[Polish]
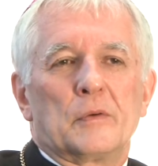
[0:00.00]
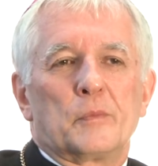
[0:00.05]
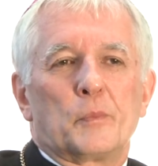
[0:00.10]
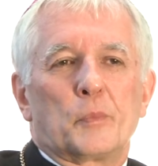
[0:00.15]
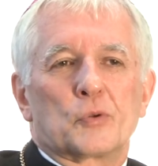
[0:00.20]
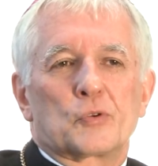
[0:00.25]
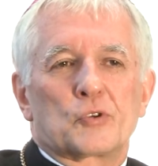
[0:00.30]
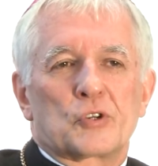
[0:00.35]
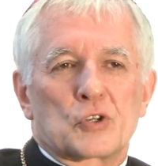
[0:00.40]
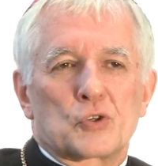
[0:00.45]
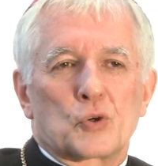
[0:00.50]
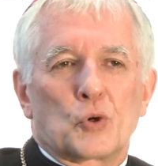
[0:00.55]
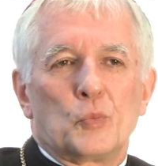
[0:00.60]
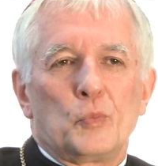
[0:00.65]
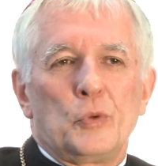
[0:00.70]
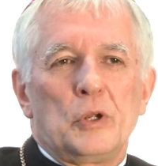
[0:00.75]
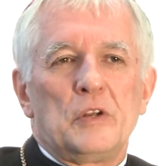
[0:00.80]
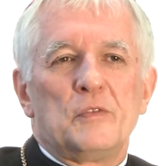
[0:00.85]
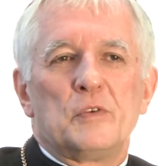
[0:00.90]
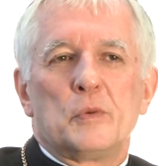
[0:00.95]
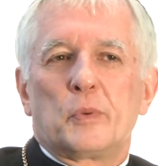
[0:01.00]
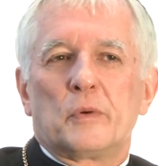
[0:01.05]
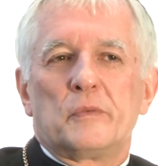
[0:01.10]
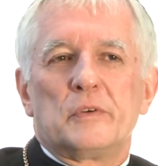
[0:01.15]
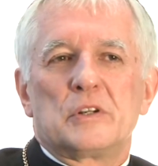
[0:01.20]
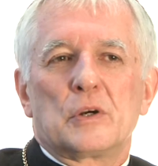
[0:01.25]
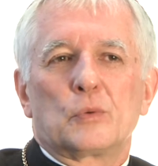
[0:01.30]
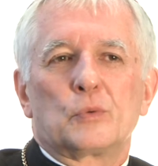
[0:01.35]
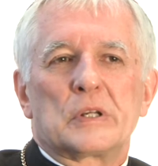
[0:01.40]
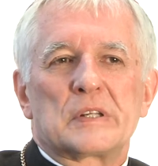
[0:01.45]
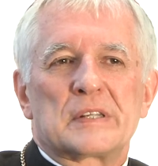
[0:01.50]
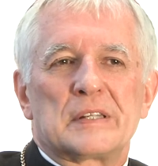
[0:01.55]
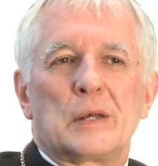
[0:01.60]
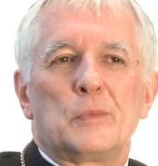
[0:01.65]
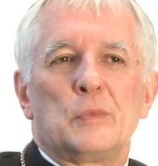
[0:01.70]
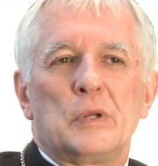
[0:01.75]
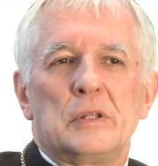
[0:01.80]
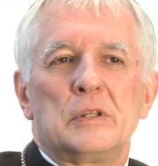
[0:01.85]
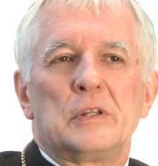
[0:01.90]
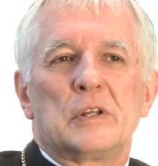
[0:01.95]
podczas homilii wypowiedział te
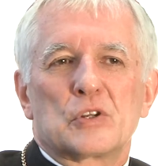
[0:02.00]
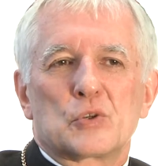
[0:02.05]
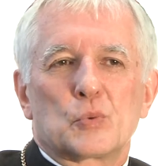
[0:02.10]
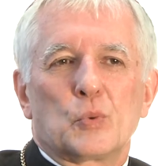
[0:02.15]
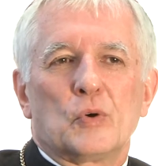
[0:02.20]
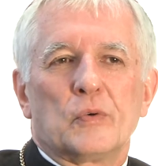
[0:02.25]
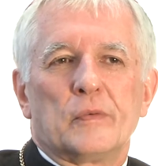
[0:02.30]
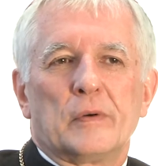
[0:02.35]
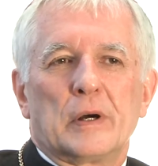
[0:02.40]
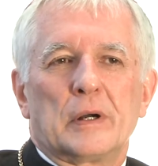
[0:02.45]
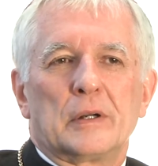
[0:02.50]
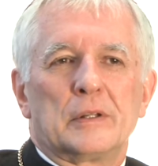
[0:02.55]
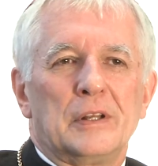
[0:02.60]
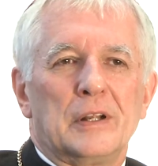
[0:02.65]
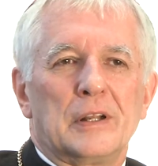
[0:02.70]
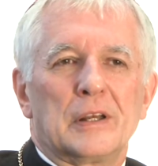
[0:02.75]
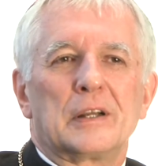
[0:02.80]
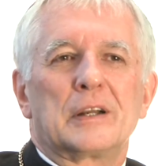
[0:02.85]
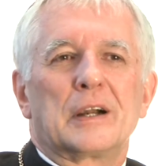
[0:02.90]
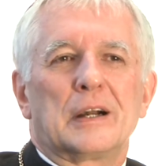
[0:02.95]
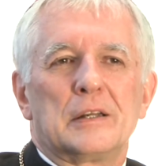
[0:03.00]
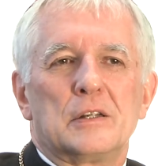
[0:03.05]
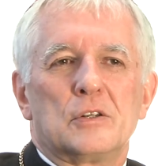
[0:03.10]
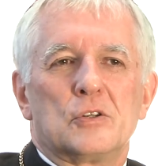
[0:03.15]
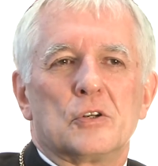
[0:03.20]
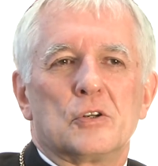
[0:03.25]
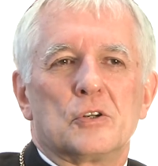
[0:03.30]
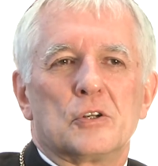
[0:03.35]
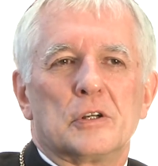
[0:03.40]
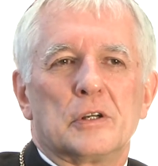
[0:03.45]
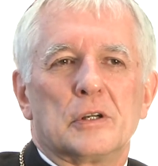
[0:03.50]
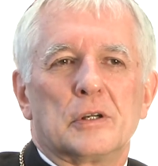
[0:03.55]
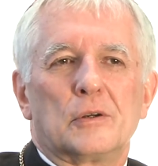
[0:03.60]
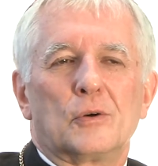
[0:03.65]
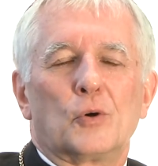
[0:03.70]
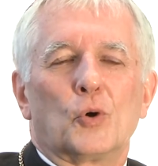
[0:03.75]
znamienne słowa: Nie lękajcie się,